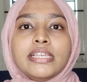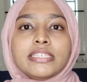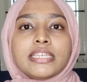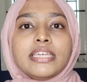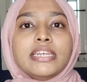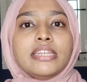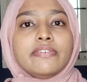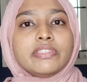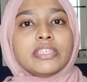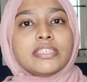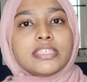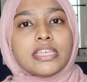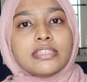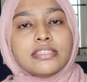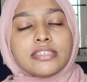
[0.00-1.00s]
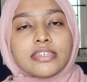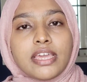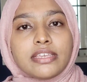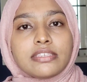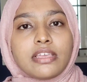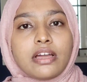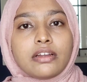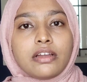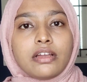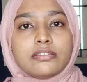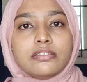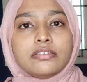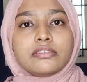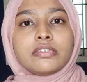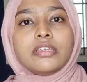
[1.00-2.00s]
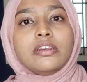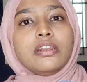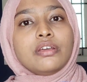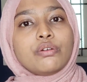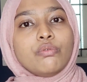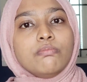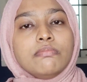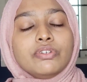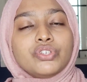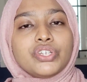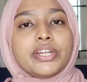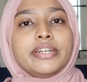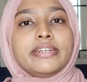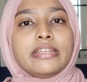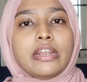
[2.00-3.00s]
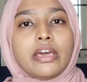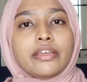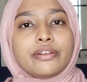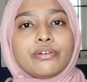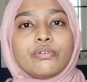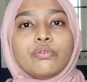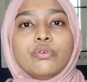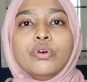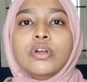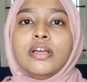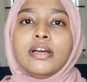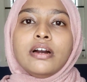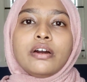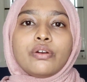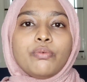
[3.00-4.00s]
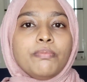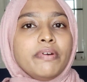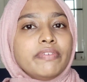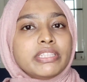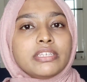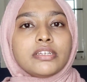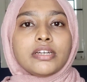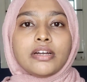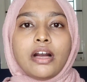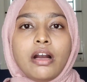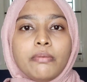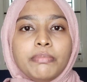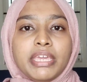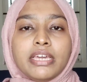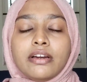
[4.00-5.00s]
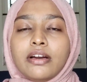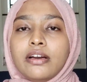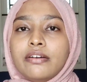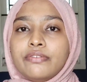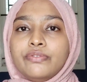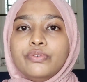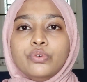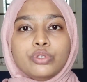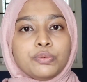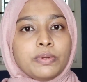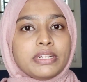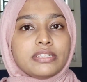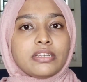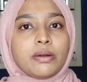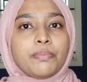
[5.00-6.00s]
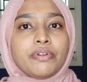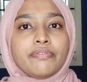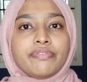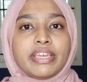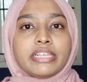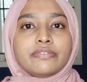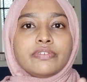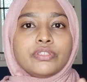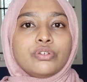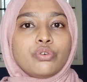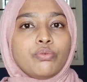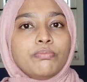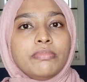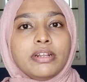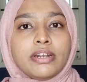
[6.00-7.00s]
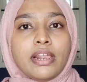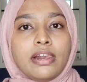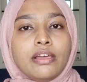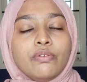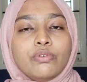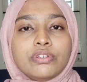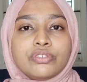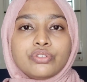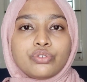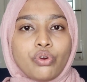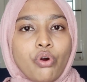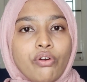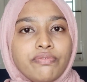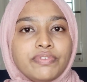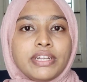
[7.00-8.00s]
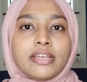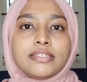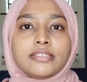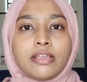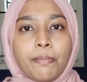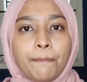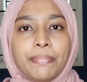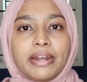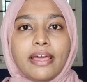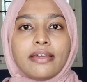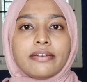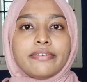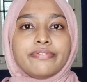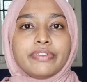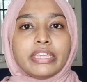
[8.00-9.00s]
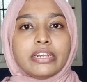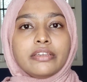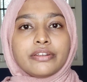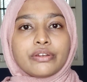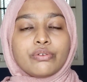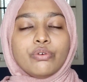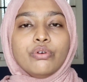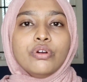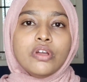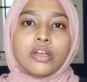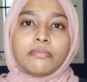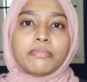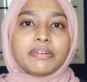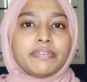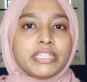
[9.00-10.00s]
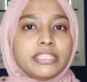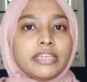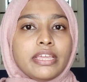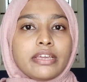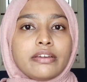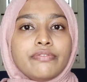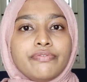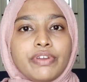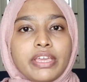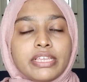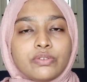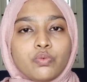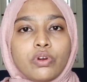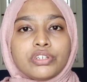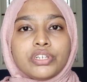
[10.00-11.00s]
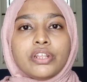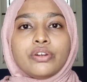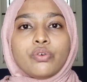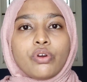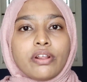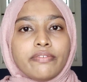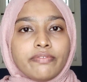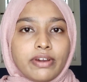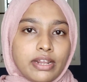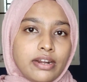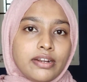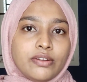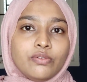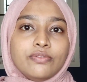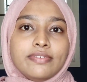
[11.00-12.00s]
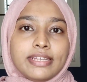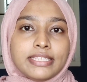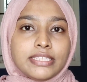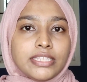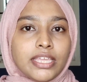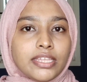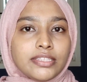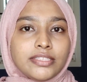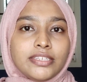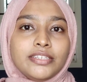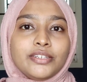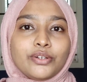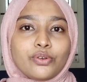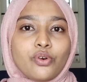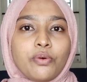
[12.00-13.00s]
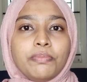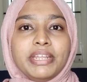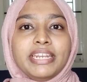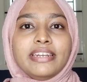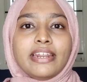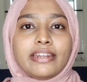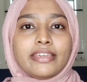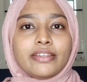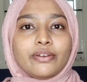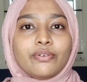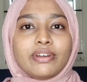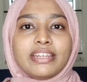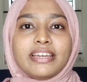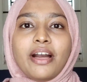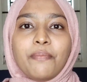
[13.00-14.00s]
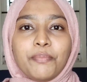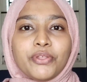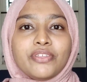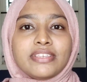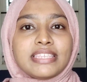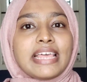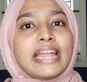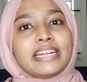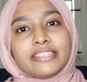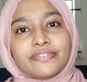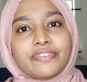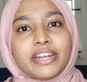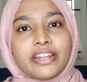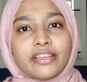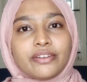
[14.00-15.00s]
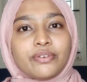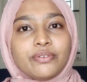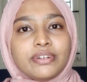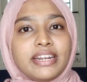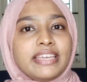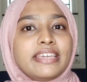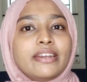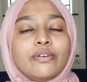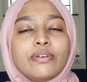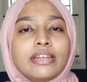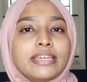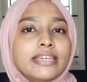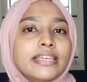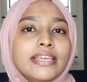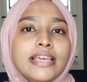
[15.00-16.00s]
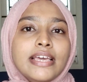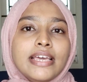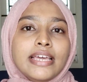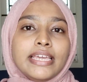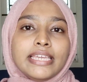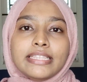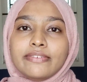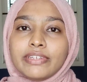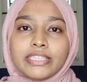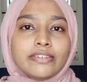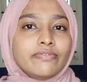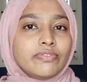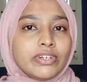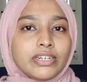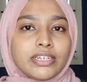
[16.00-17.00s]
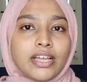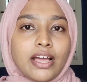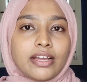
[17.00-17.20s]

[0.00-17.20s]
ஸ்கின்னை வந்து சென்சிட்டைஸ் ஆக்காது ஸ்கின்னில் ரொம்ப ஜென்டிலாக இருக்கும் ரொம்ப வந்து காமிங்காக யூஸ் பண்ணதுக்கப்புறம் ஃபேஸ் வந்து ரொம்ப நல்ல ஒரு சாஃப்டாக சப்பிளான ஃபீல் இருக்கும் பட் வந்து எனக்கு ஃபேஸ் வாஷ்லாம் நுர வரணும் வந்தே தீரணும் அப்படின்னு நினைக்கிறவங்களுக்கு அப்போ தான் சாட்டிஸ்ஃபைடாக இருக்கும்னு நினைக்கிறவங்களுக்கு இது வந்து ஒர்க்